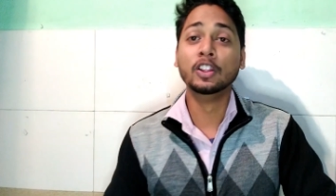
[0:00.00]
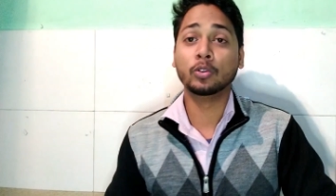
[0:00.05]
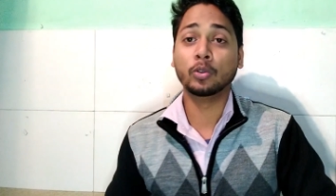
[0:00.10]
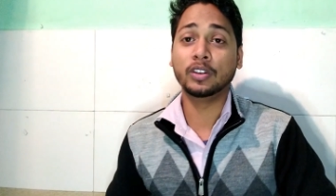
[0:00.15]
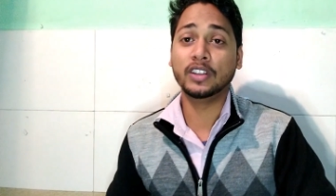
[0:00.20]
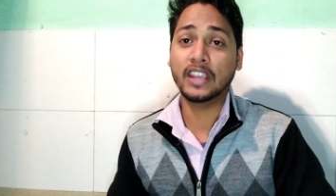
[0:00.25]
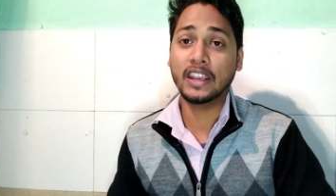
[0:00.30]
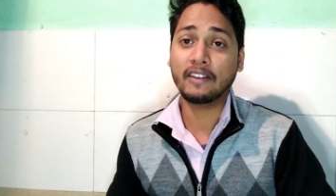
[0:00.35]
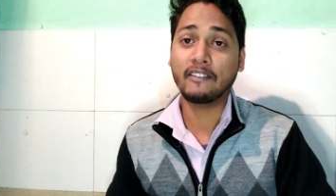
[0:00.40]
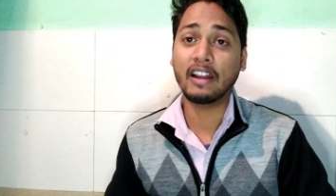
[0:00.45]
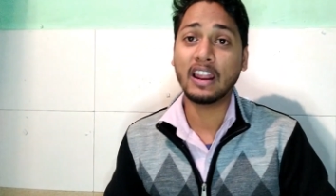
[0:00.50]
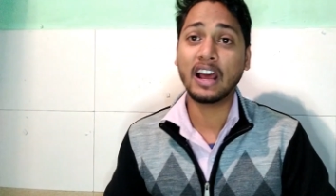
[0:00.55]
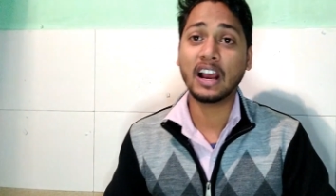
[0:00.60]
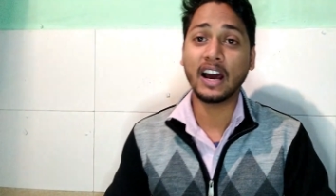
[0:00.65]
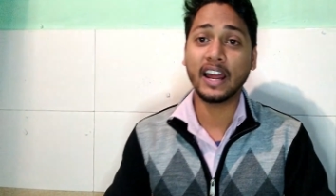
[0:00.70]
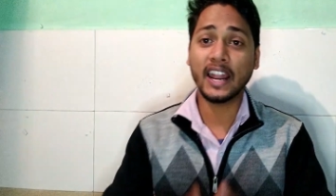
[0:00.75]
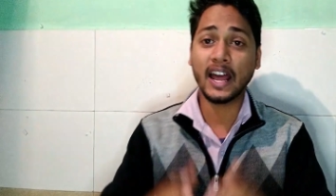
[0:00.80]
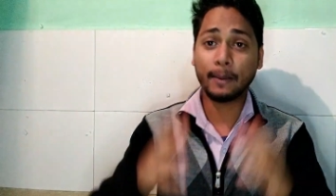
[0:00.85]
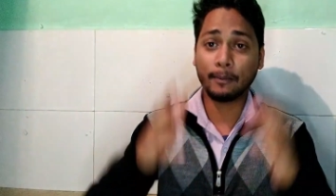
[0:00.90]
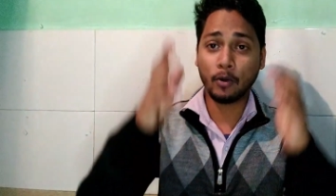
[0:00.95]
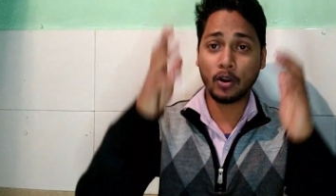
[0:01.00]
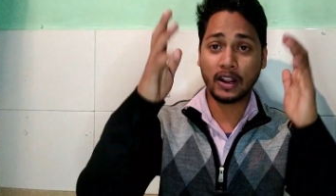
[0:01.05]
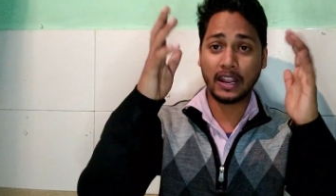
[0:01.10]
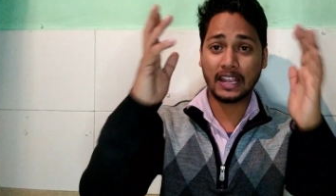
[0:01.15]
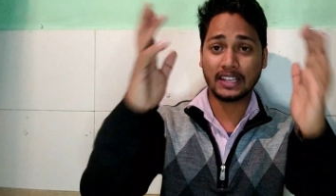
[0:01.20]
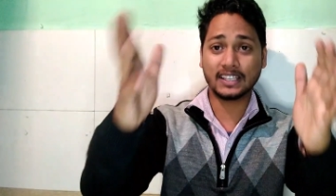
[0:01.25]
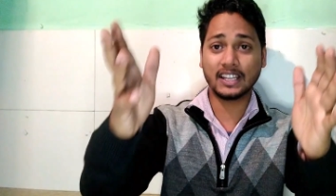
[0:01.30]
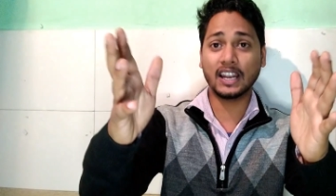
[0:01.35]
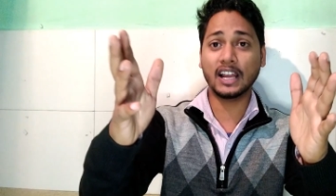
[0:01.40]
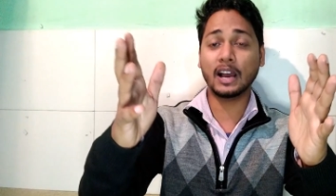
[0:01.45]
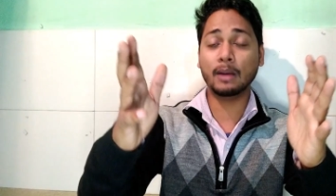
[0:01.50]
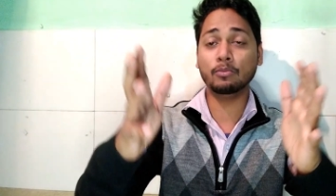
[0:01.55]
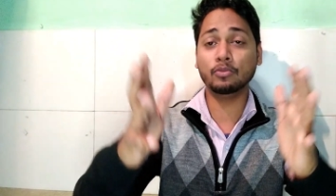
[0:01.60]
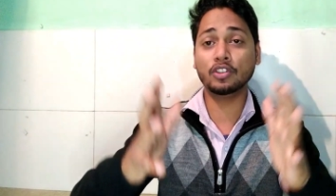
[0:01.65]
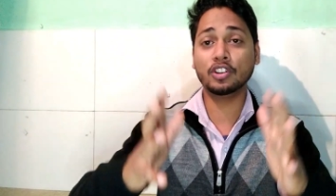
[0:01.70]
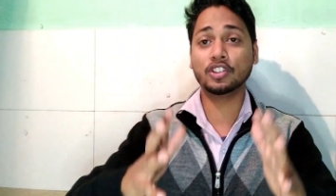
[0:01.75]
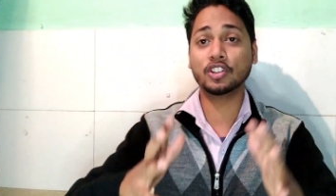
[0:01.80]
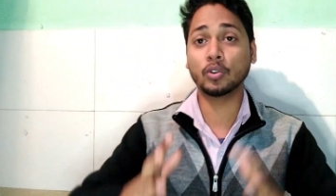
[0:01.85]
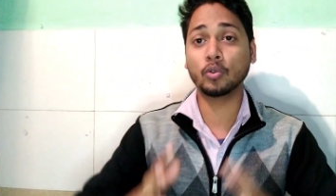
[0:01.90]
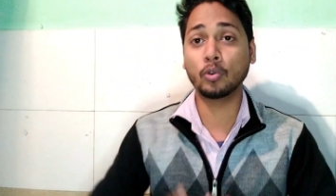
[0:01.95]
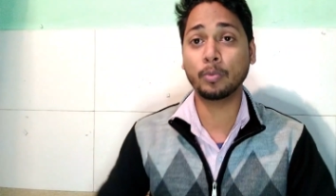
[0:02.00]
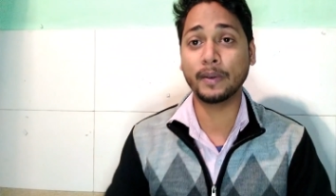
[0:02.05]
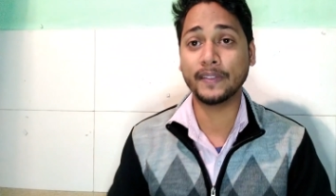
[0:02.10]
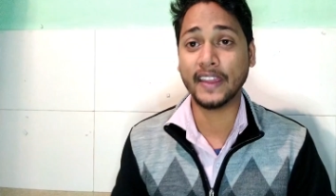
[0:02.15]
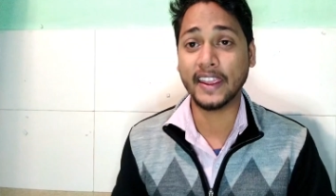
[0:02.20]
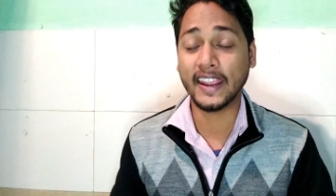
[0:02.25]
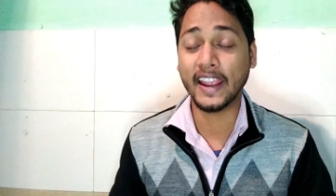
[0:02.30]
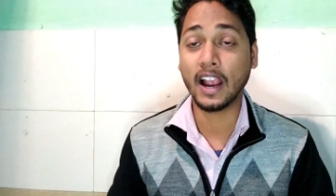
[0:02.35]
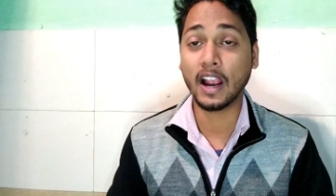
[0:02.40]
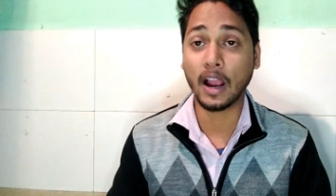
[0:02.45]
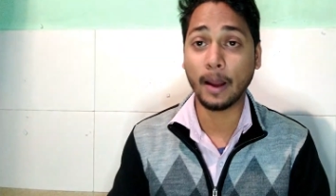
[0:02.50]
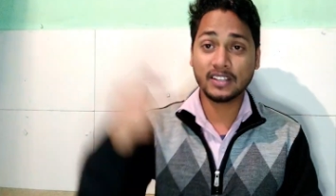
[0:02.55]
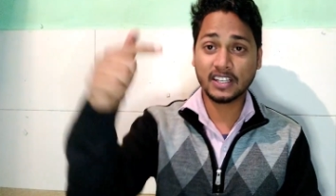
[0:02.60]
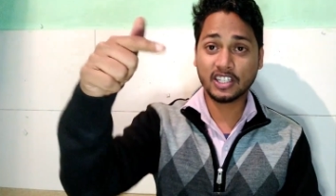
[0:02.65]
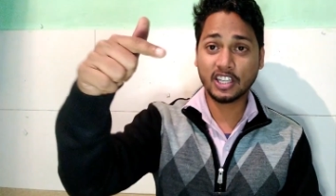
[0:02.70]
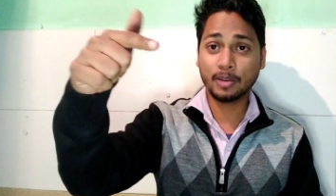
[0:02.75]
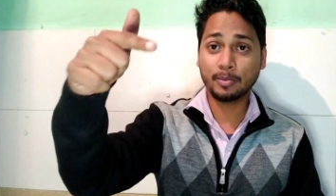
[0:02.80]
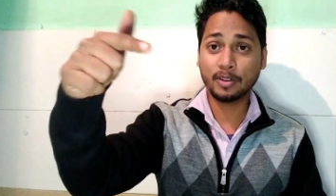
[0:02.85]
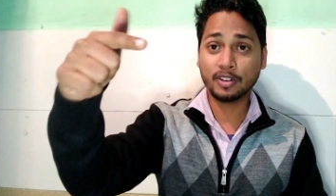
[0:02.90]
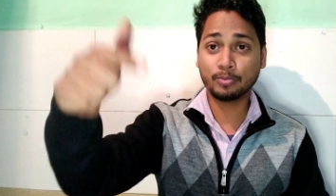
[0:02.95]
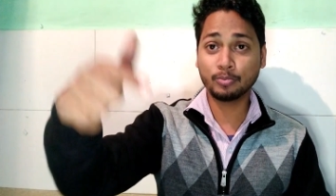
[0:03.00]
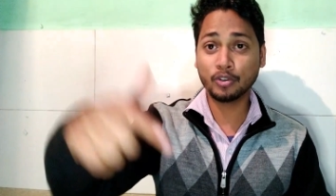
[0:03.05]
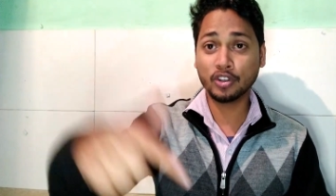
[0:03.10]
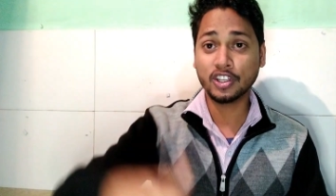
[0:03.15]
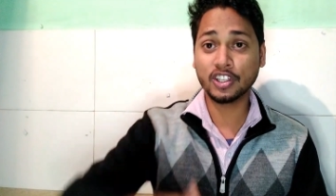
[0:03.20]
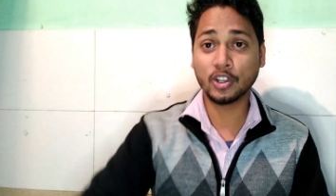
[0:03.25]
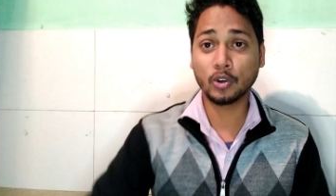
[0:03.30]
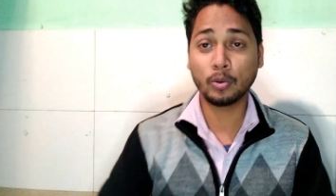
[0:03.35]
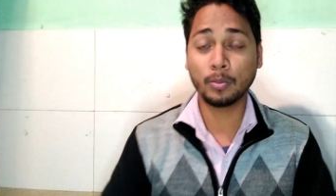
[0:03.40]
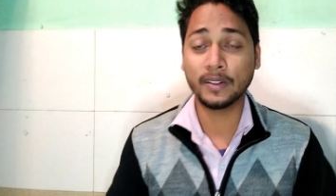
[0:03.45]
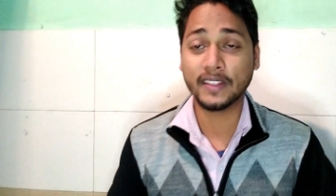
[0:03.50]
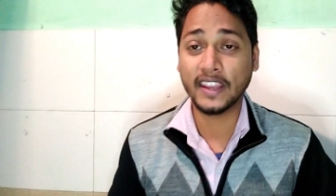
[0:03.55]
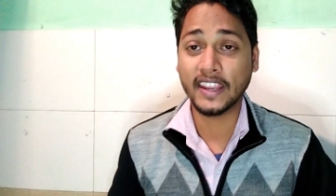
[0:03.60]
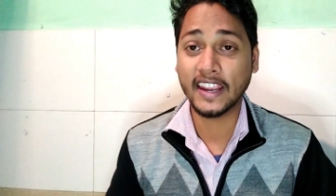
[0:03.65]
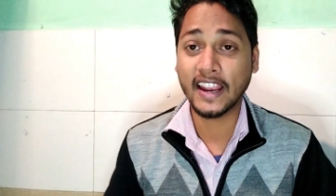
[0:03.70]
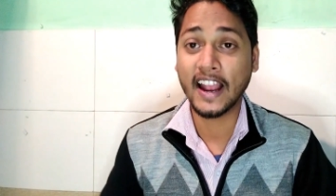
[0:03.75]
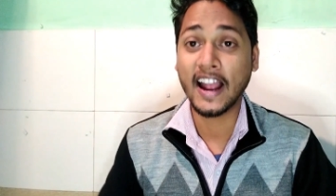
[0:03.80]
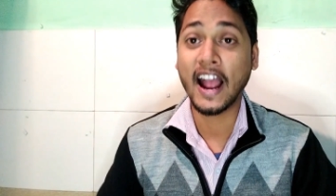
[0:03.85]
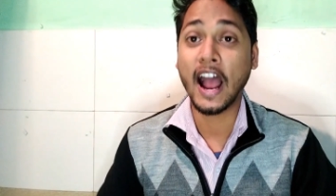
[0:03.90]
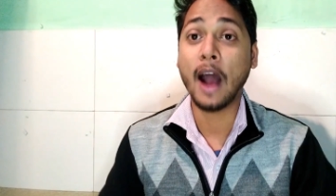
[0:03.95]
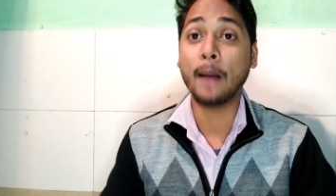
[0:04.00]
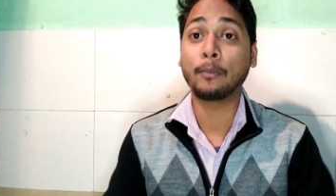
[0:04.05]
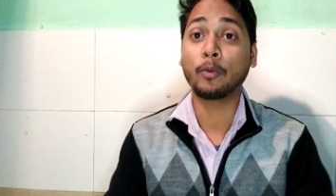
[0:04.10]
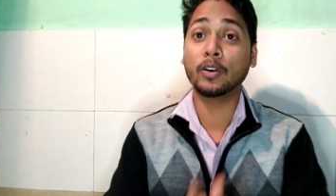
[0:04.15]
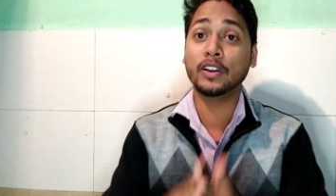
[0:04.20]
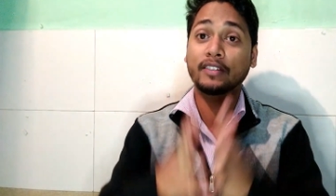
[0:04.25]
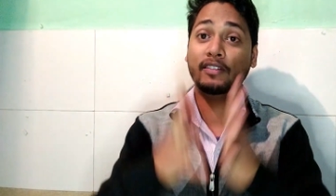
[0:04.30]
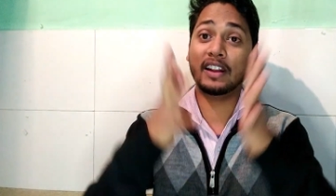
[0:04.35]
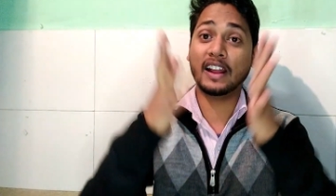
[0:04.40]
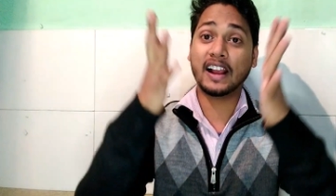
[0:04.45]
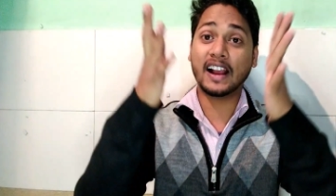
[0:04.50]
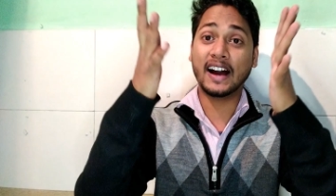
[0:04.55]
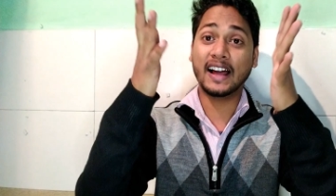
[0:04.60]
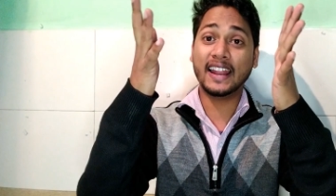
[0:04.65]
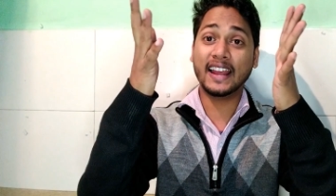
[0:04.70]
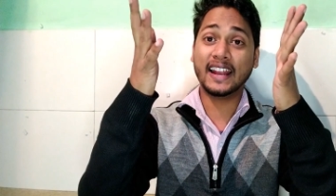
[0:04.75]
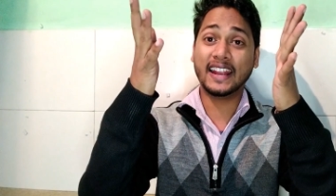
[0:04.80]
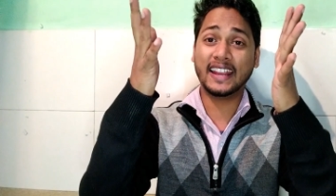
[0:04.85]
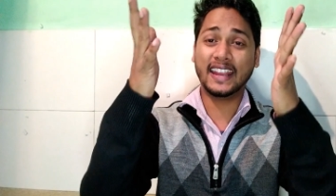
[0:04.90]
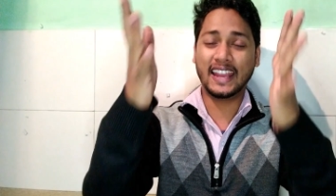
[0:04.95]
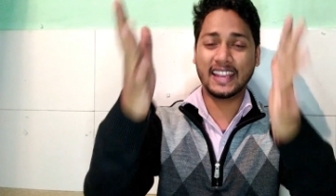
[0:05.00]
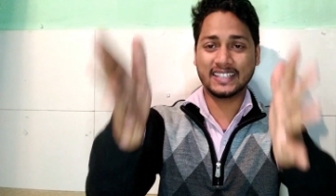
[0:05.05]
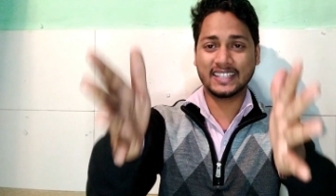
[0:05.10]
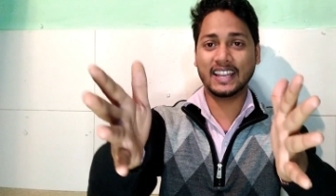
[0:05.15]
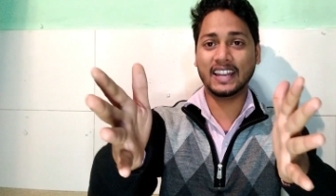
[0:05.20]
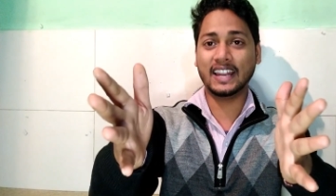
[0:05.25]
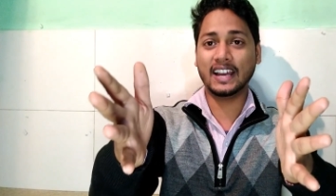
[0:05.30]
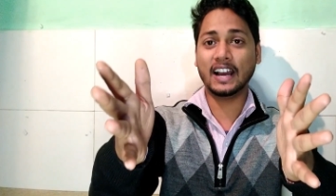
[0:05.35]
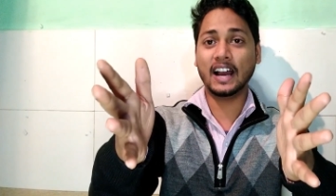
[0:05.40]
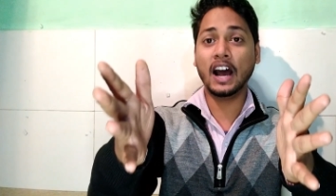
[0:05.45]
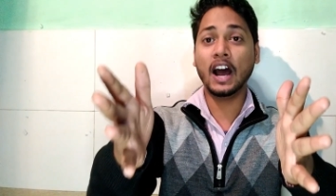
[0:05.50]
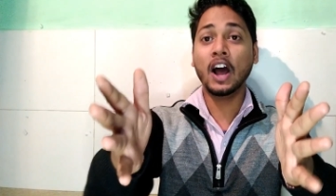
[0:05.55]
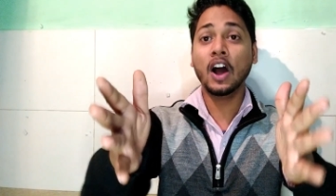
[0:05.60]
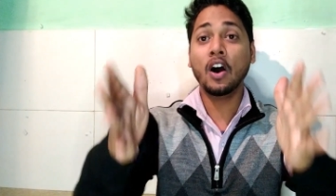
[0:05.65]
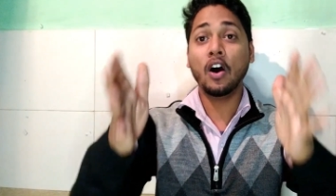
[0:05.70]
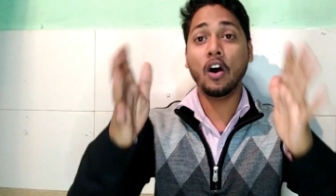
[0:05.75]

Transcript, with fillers: तो ये वाला गाना आपको कैसा लगा मुझे जरूर बताइएगा कमेंट सेक्शन में मुझे जरूर बताइएगा आपको ये वाला गाना कैसा लगा